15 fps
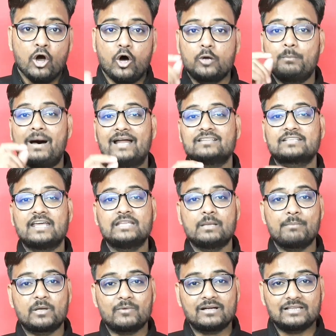और भारत के
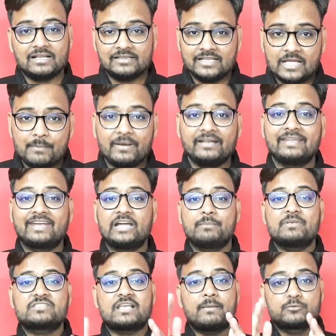नंबर वन लर्निंग एप
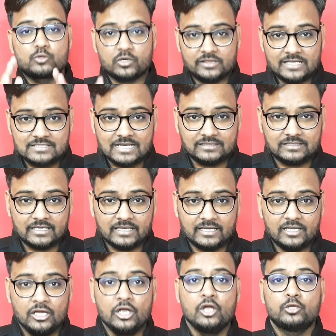अनकेडमी से आप जुड़ना चाहते हैं